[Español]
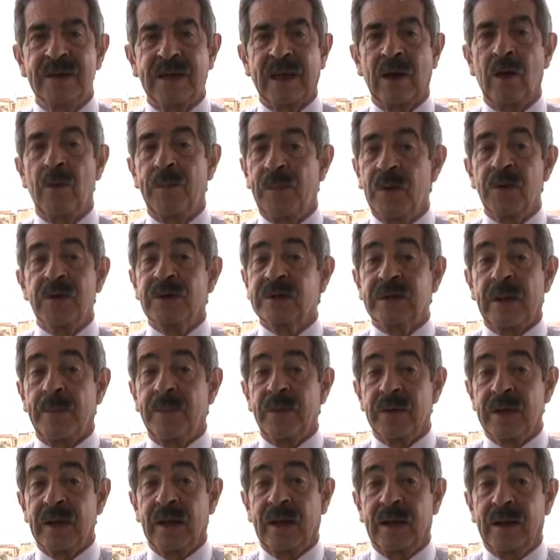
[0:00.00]
que lo peor está
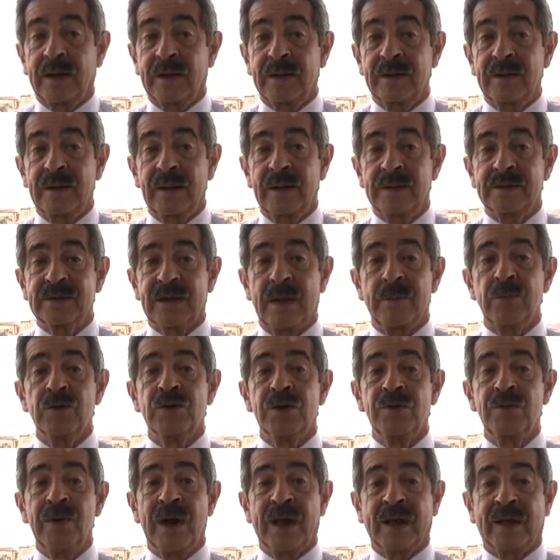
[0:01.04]
por llegar.
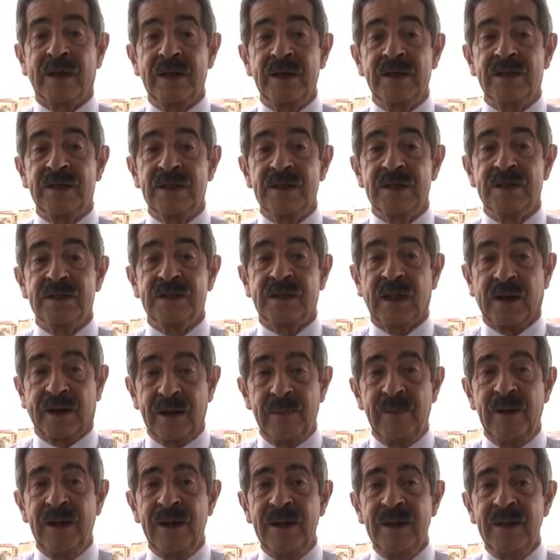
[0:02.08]
Estamos en una crisis
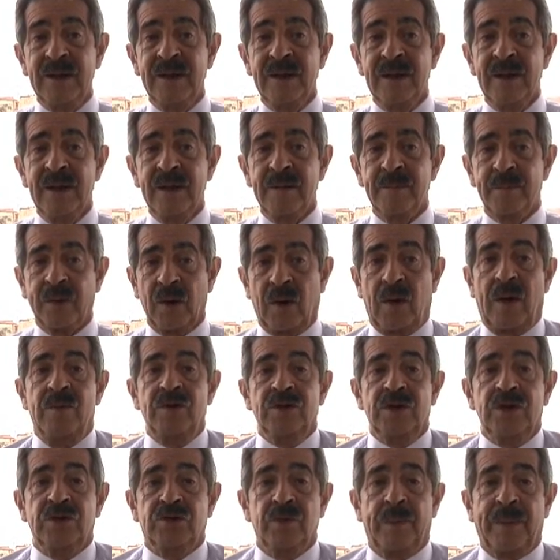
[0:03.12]
terrible, pero la
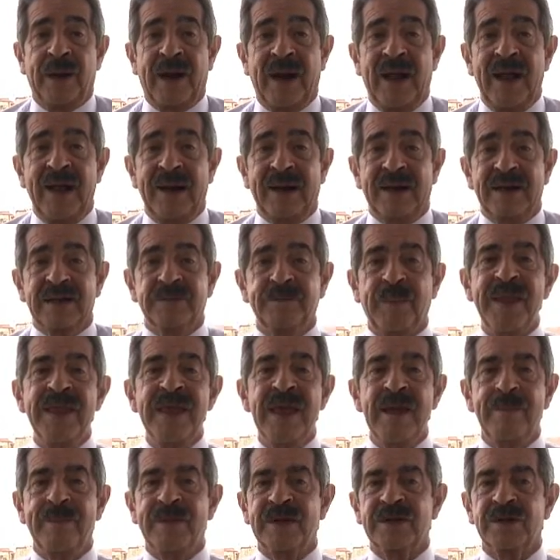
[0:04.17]
vamos a superar.
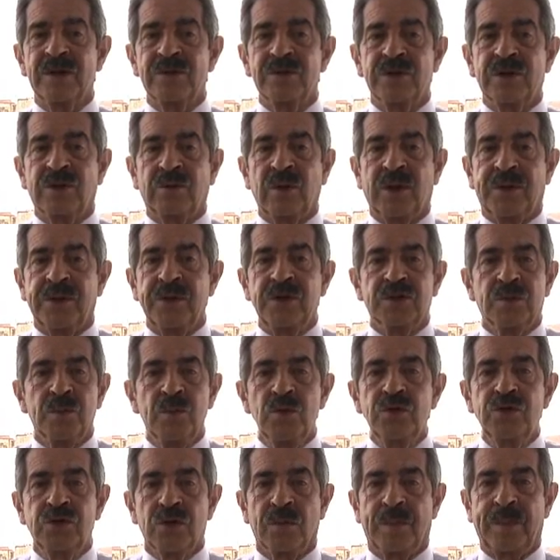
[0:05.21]
España ha pasado situaciones
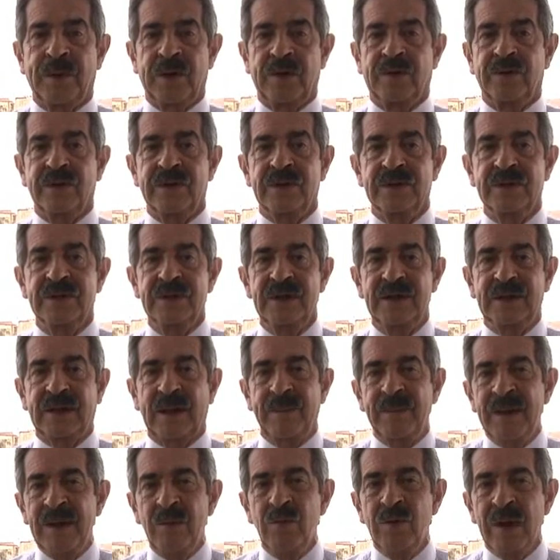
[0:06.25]
mucho peores. Y
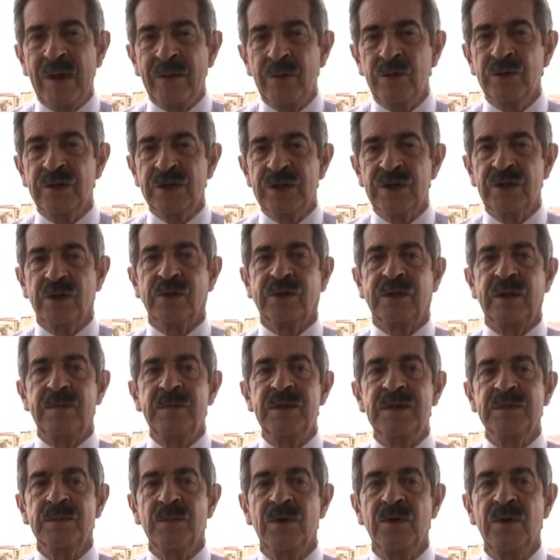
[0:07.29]
también una dosis de
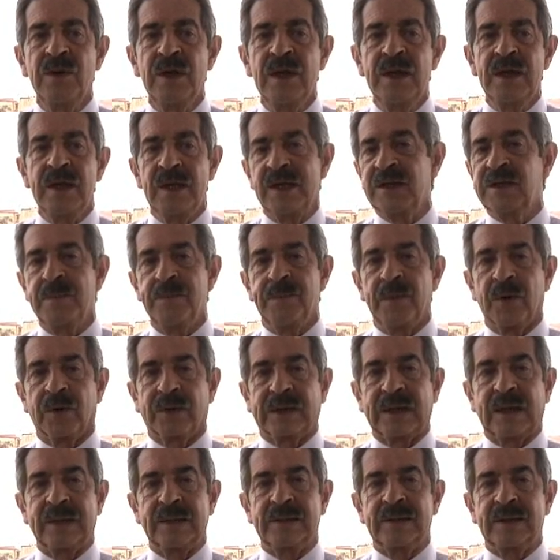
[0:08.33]
optimismo es
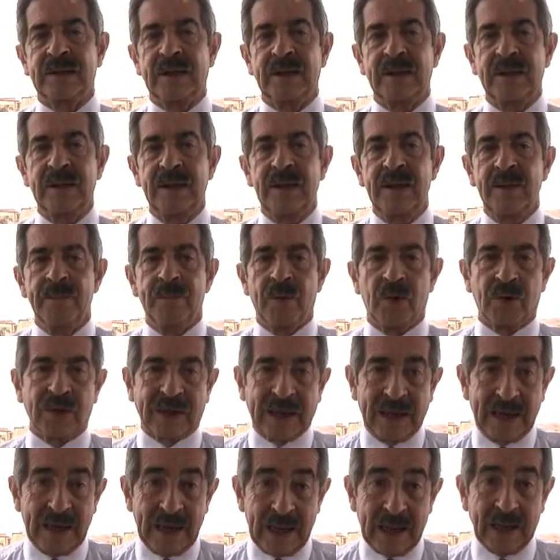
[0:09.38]
importante,
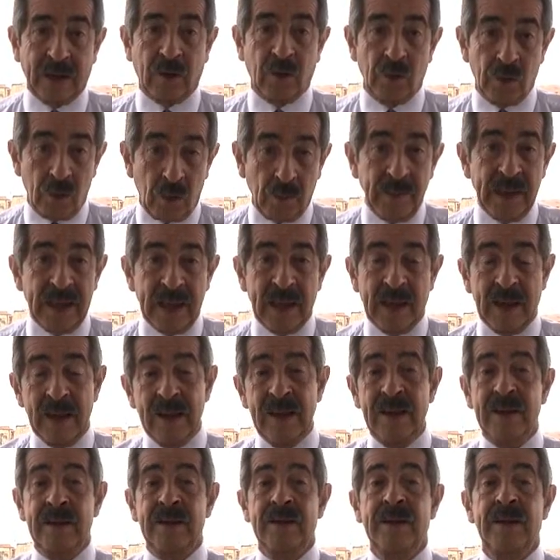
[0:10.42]
porque en la
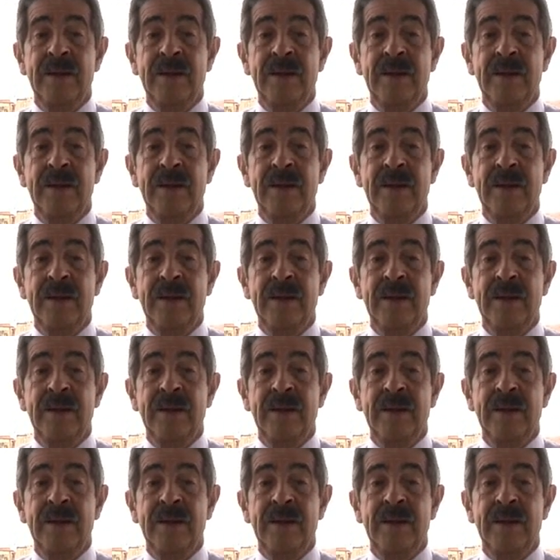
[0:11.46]
economía